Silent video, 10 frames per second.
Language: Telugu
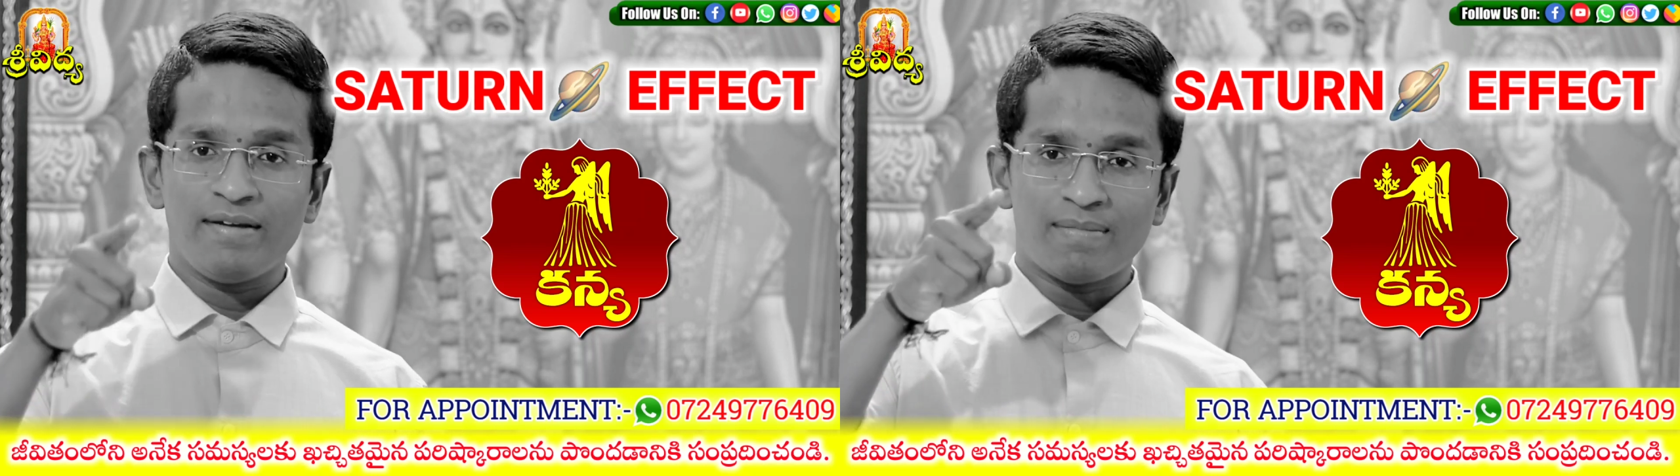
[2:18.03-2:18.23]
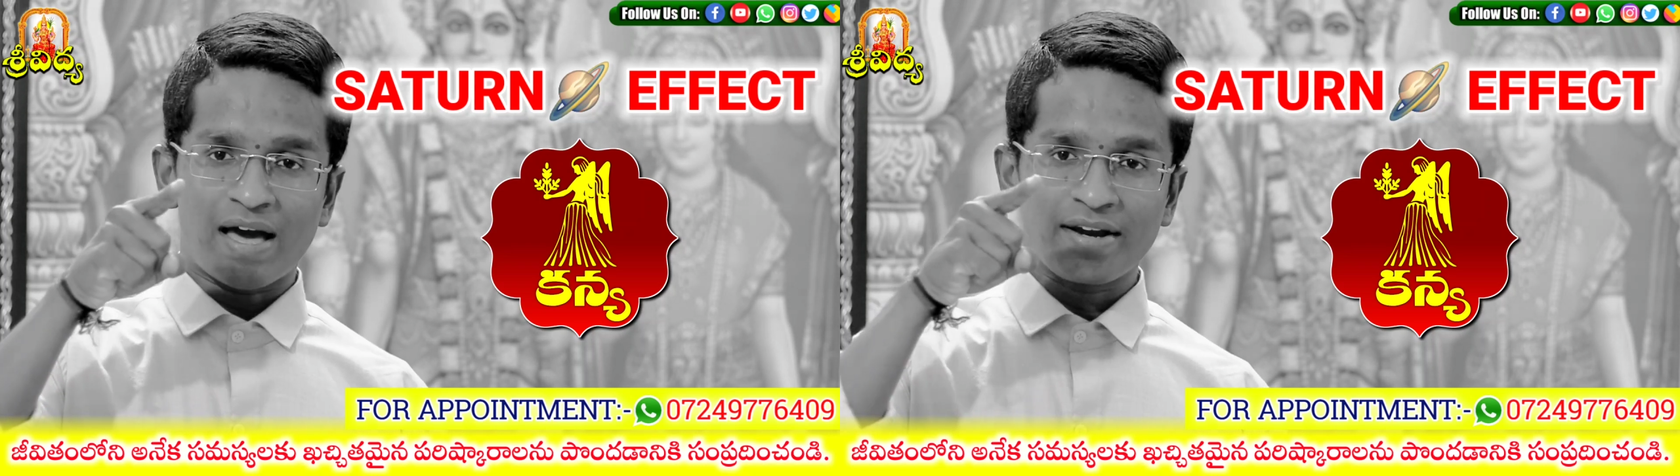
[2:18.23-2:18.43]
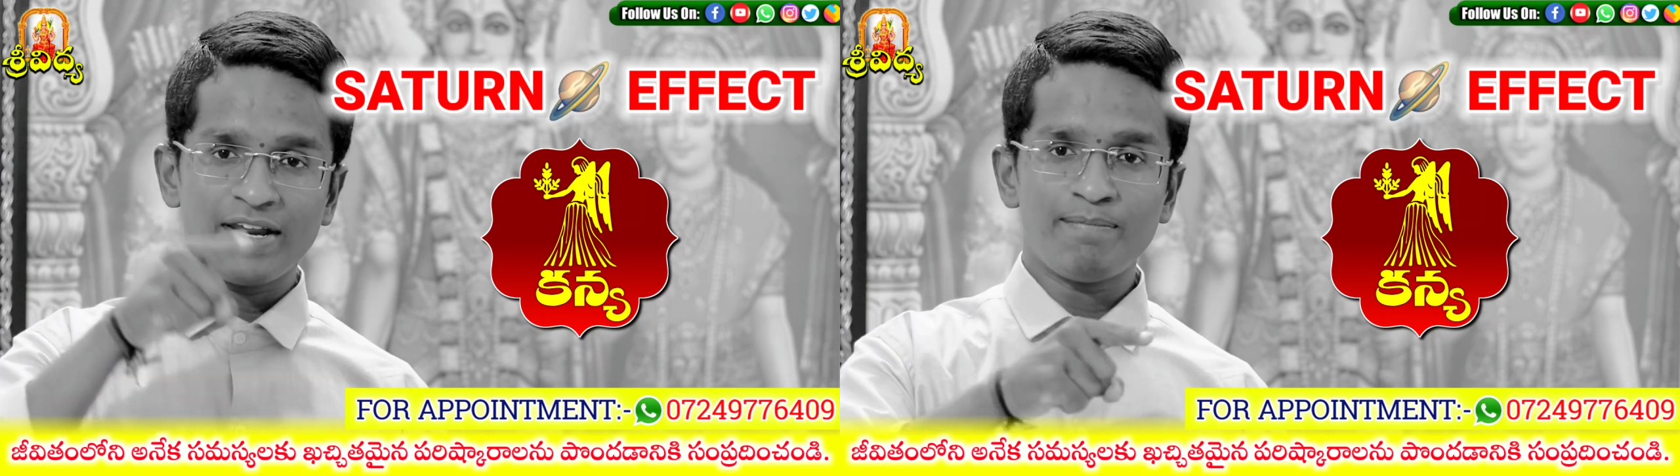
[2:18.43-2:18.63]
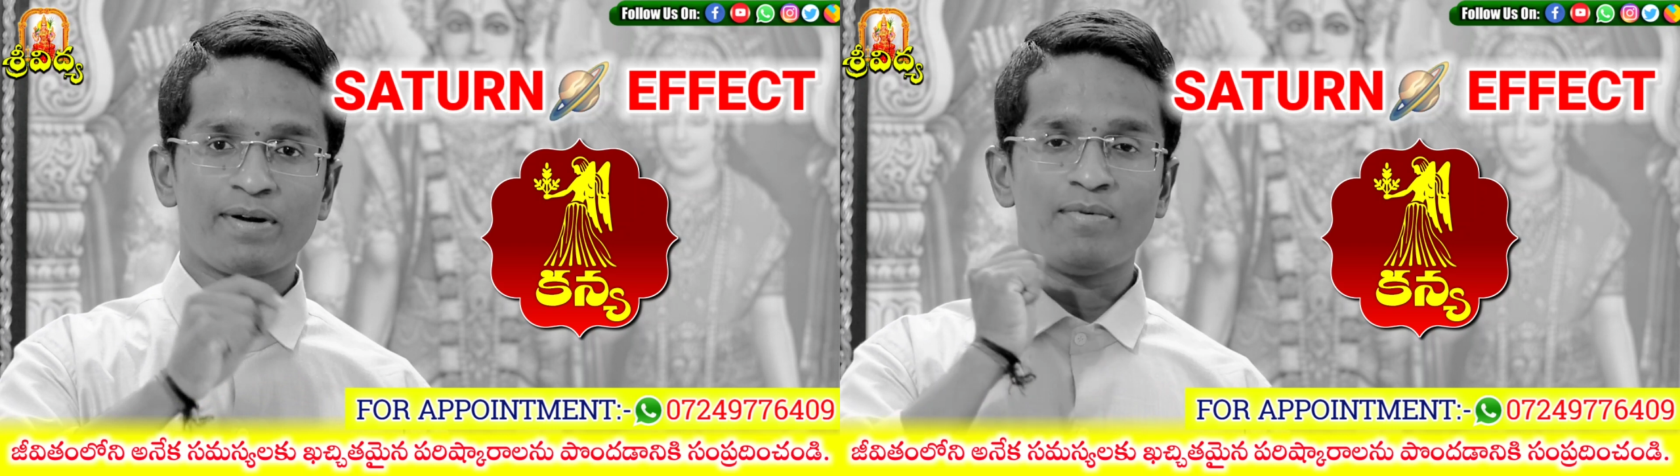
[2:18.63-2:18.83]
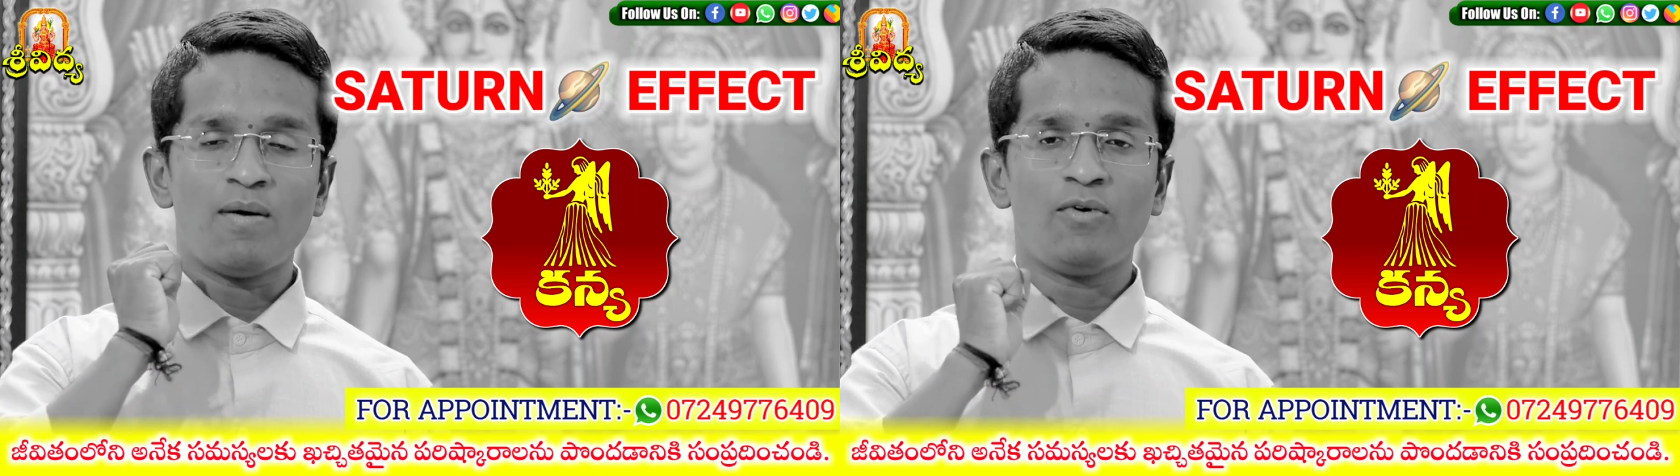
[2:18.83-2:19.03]
ఈ మార్గీ
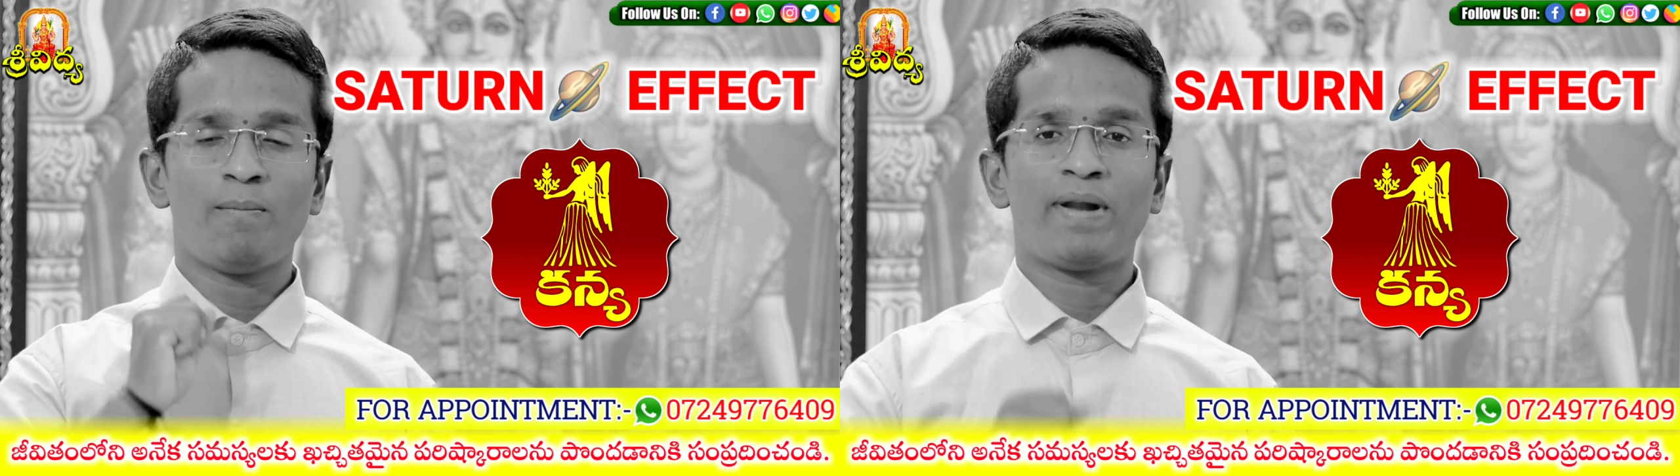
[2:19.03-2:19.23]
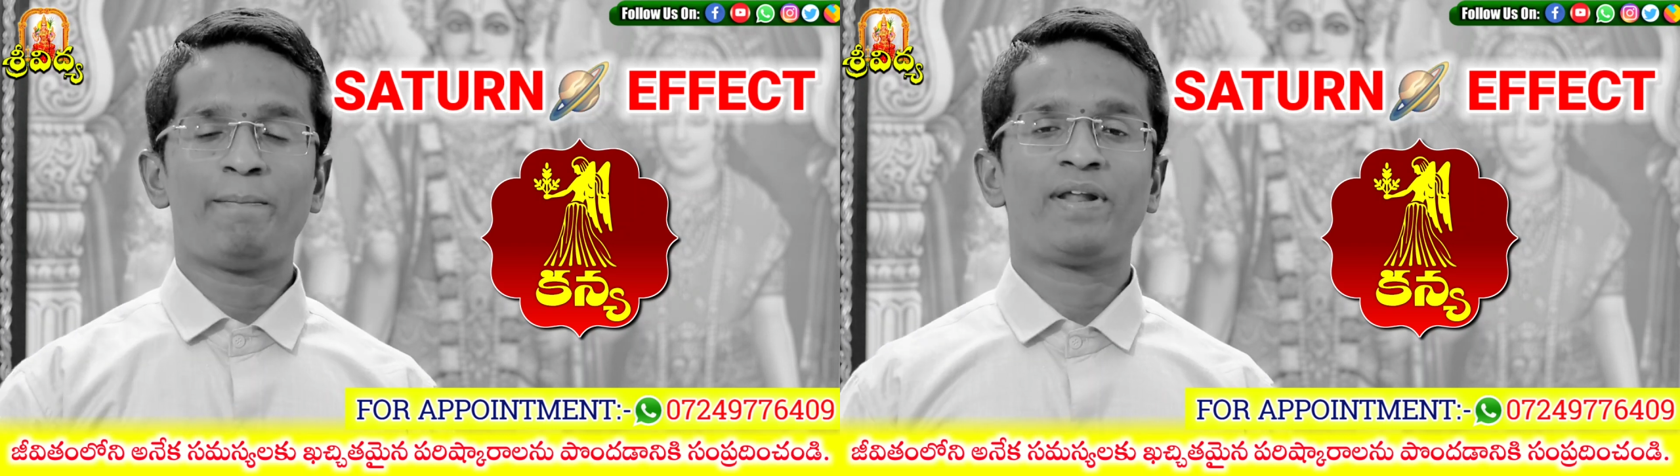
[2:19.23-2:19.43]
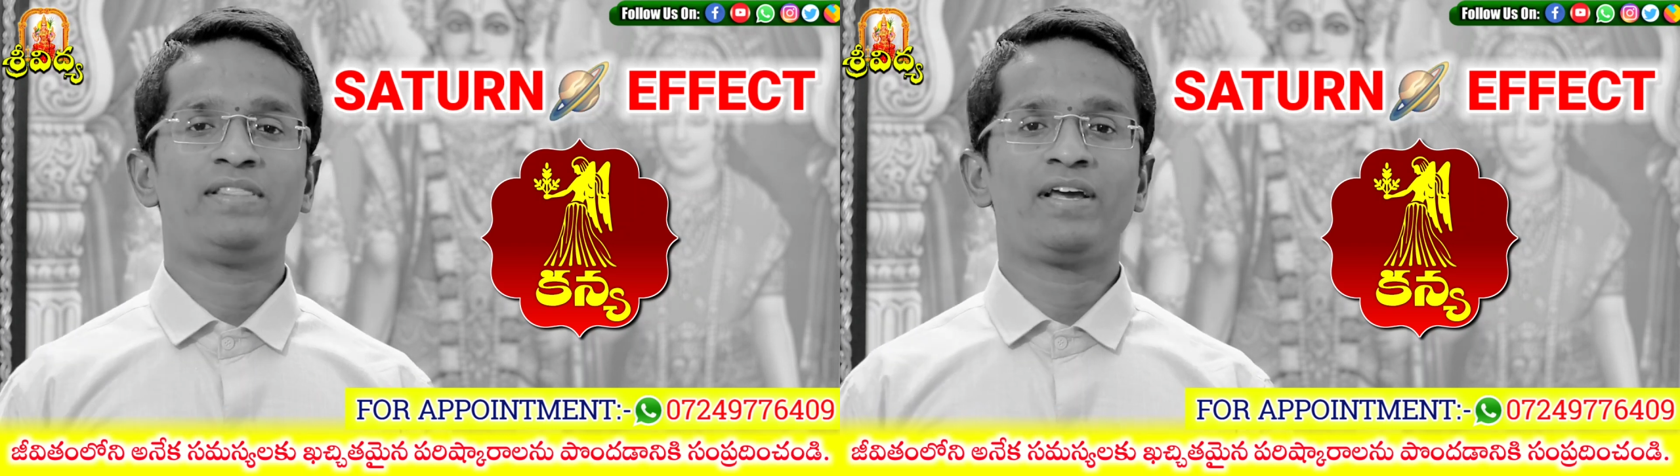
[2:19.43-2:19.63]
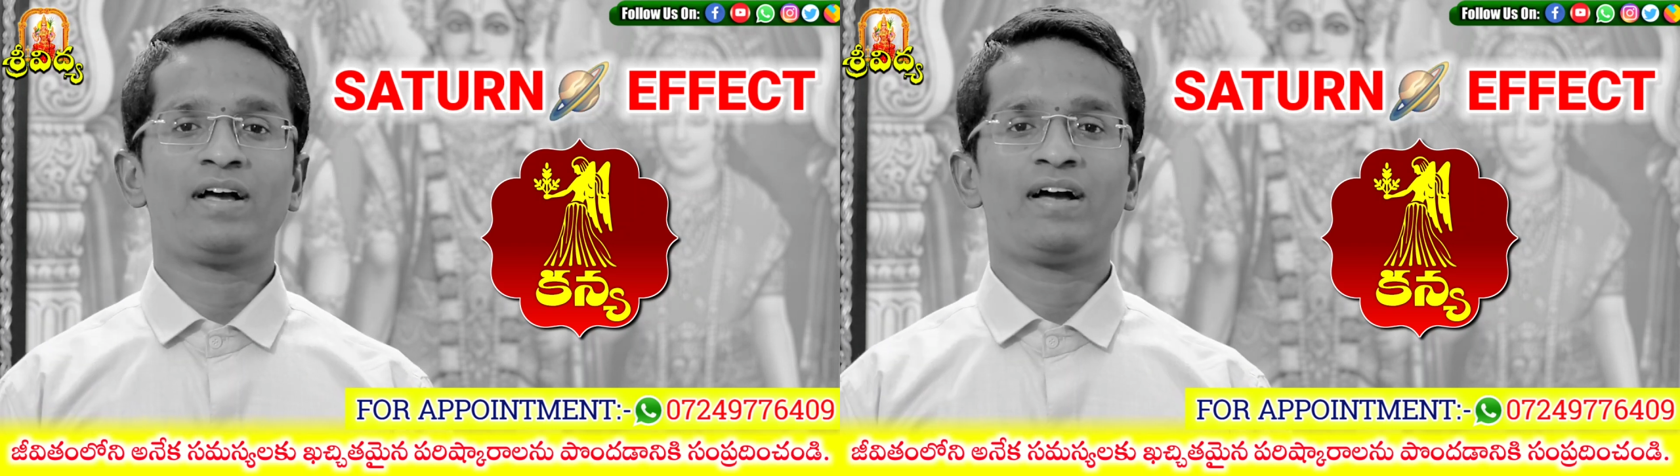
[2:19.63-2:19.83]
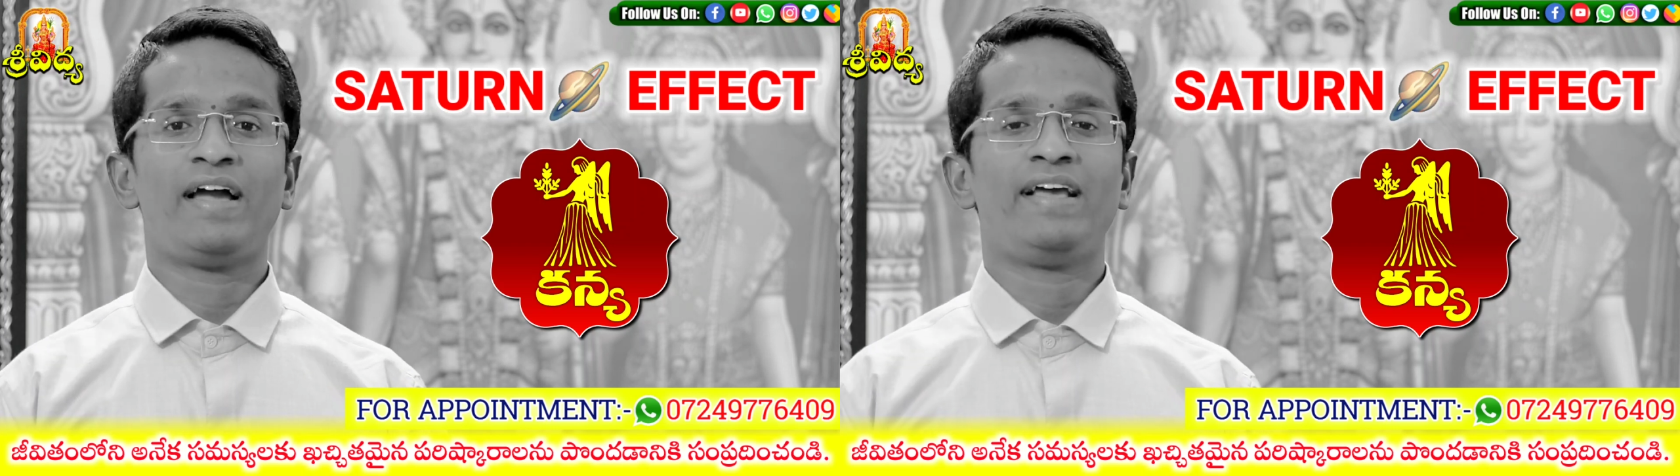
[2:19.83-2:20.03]
ప్రభావం లోపల
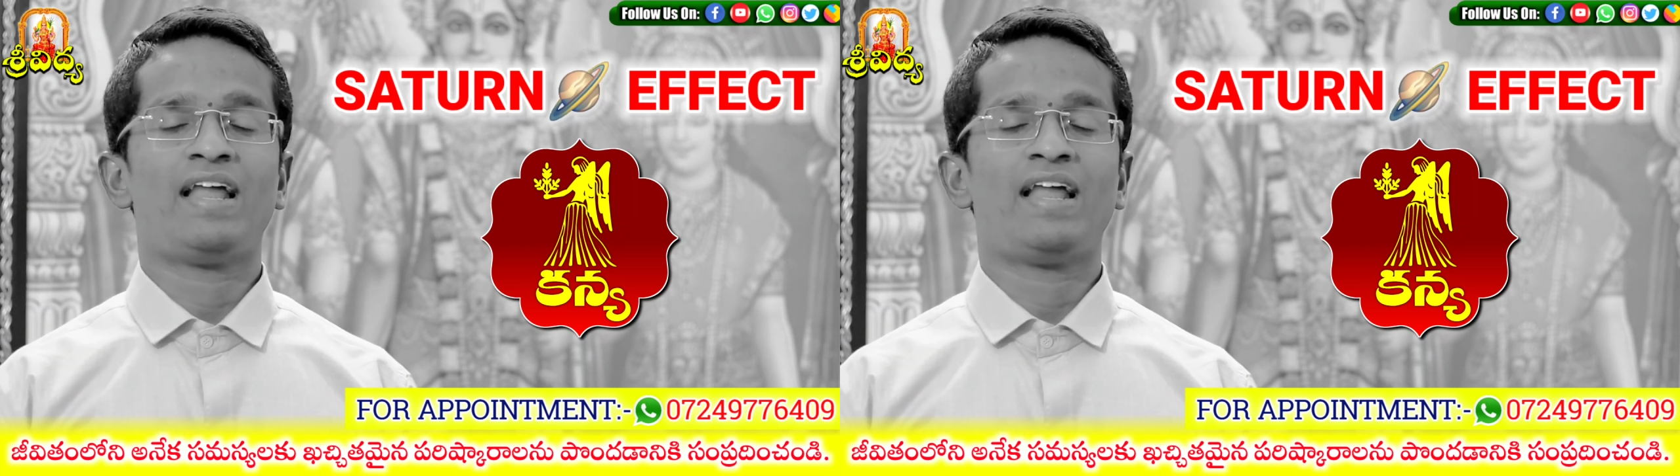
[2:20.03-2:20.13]
ప్రత్యేకంగా